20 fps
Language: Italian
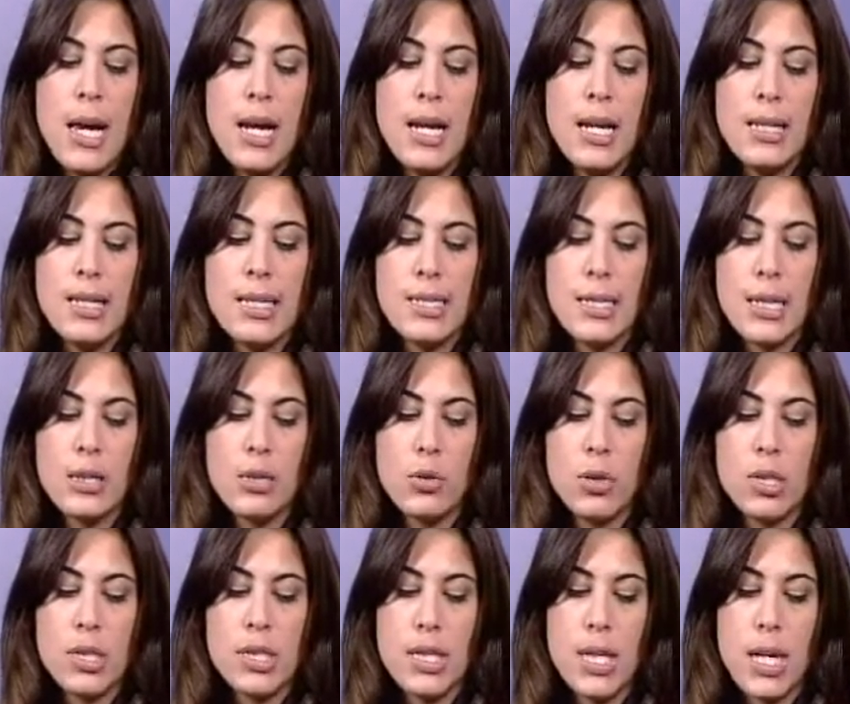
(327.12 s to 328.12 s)
e nel
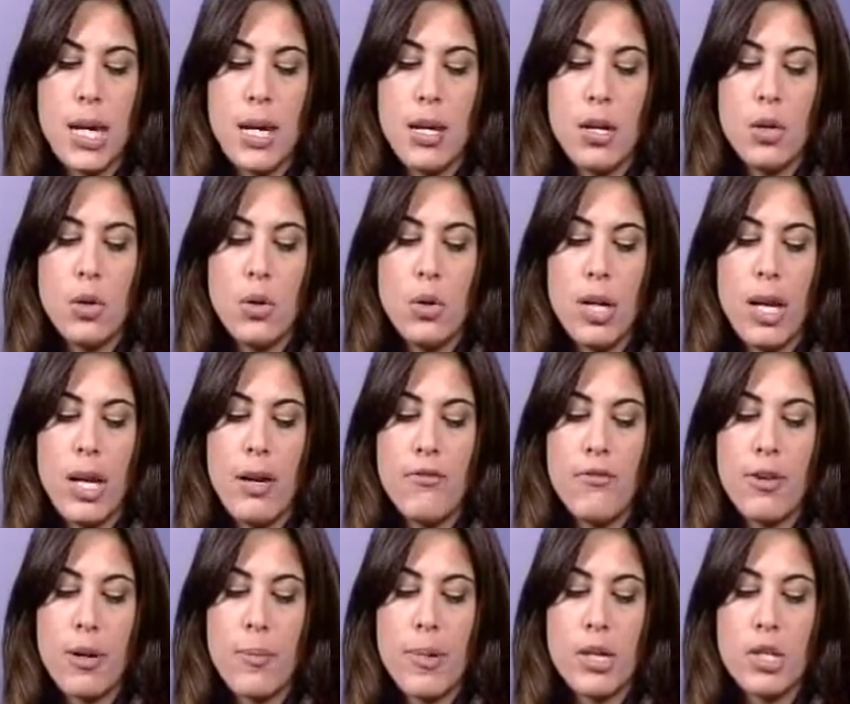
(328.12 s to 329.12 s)
distretto di Seregno la
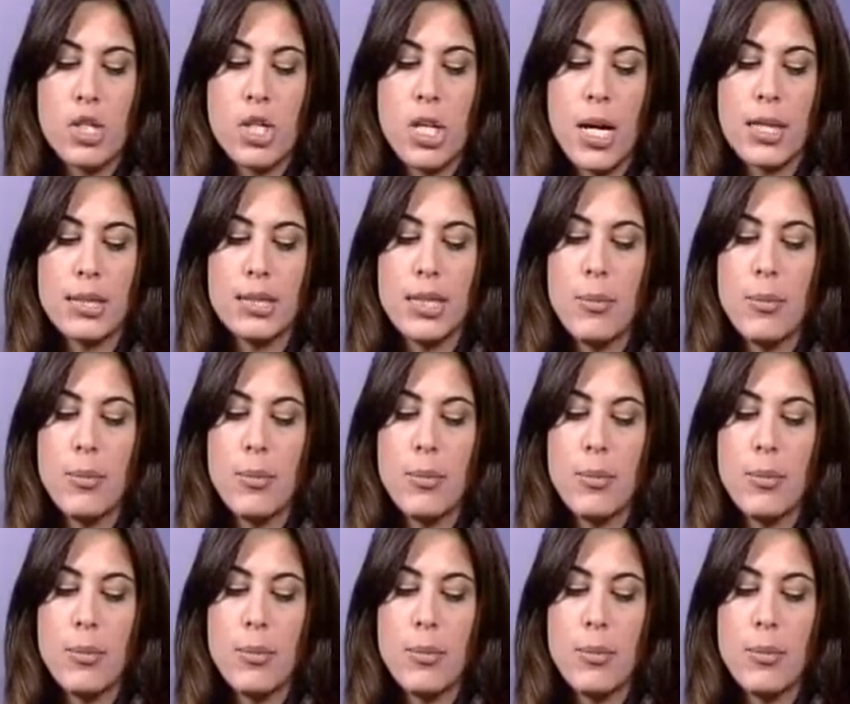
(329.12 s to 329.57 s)
farmacia